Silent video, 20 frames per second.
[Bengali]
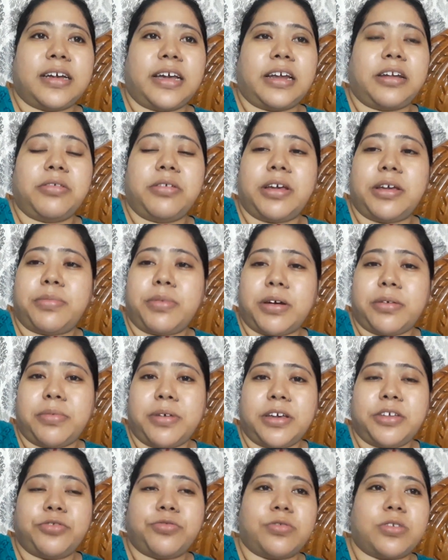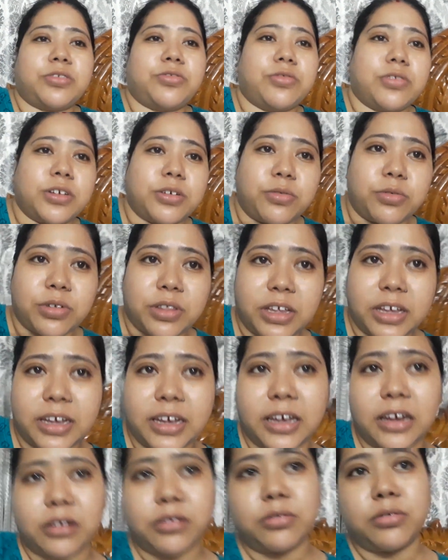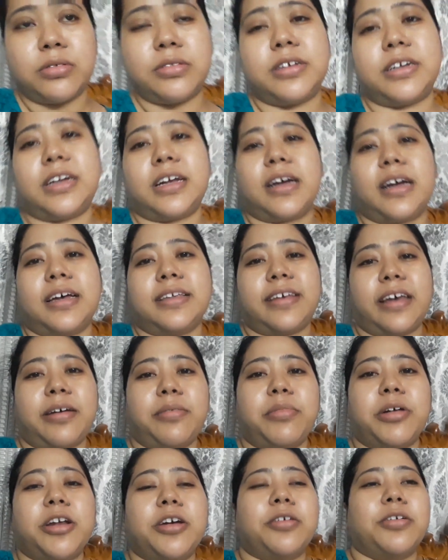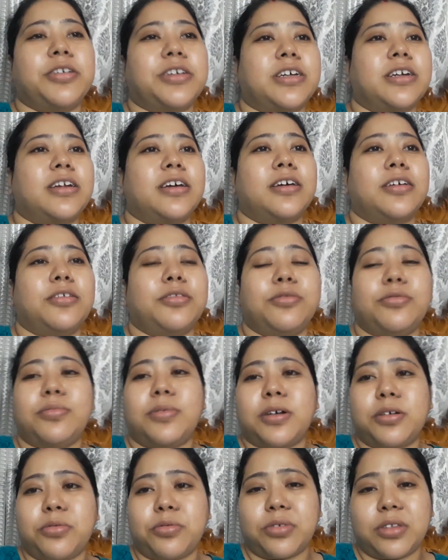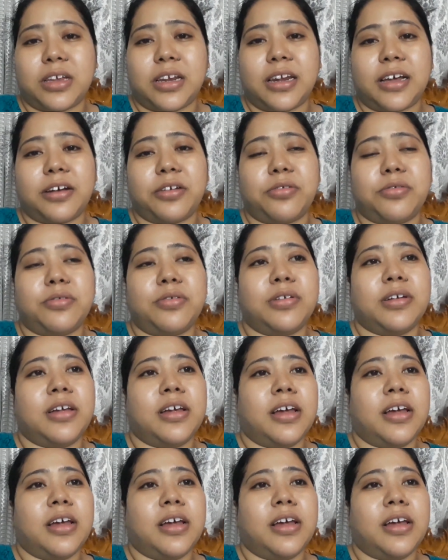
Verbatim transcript: গেল এইভাবেই ছোটাছুটি করতেই গেল যেটা কাজ একবারে হয় সেটা দুবার করতে লাগলো